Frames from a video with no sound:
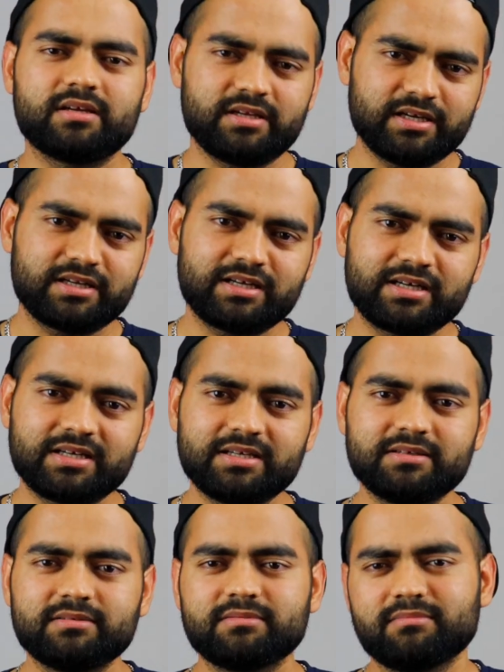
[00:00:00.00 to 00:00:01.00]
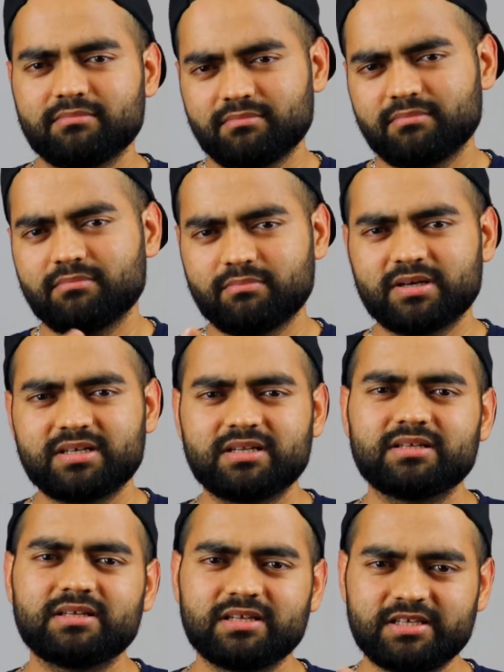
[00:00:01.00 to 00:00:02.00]
या ना आए बट
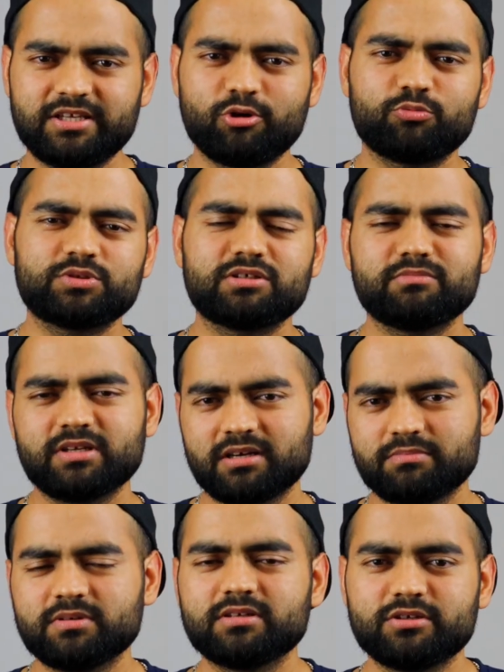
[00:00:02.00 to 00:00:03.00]
ये ऑप्शन भी आप